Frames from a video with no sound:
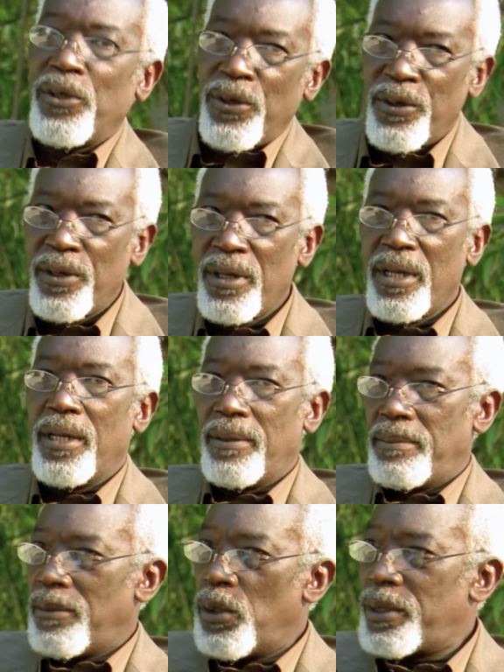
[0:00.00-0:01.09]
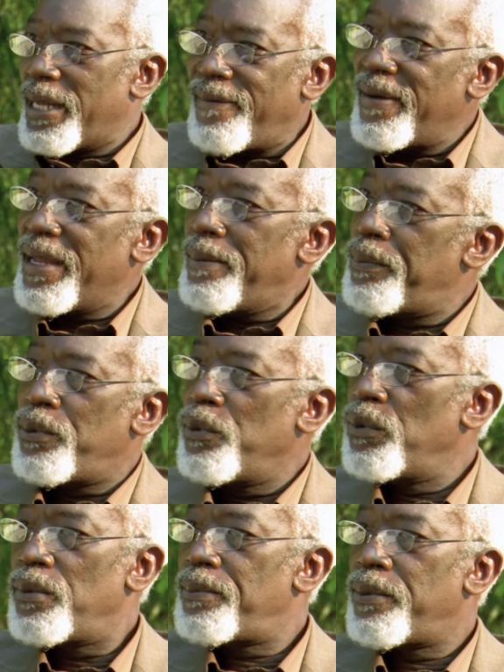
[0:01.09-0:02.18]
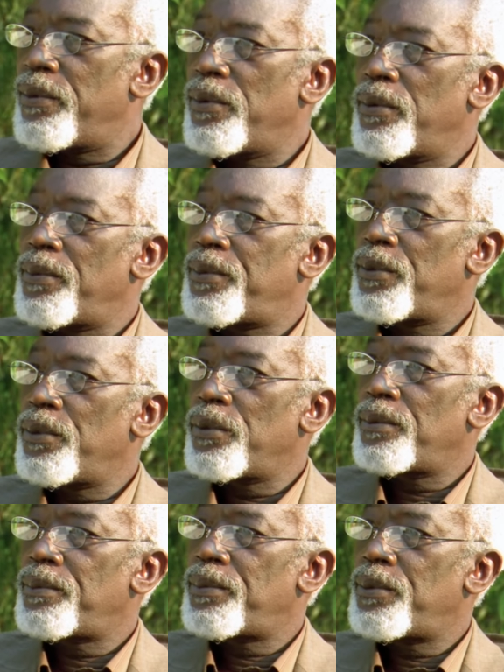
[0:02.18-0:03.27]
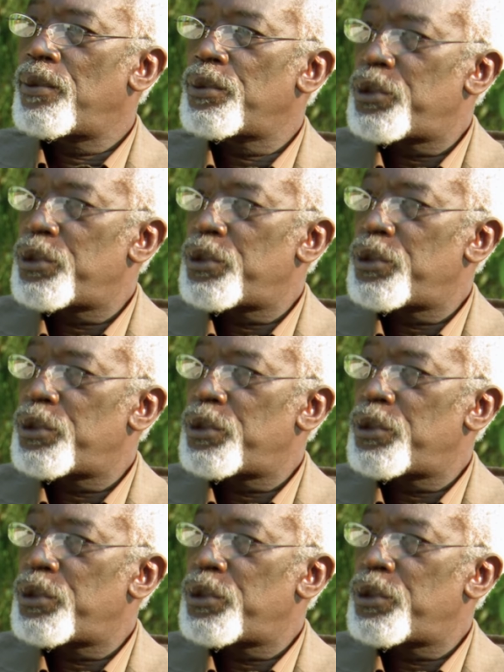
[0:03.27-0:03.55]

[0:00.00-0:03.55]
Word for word: que on travaille pour, pour, pour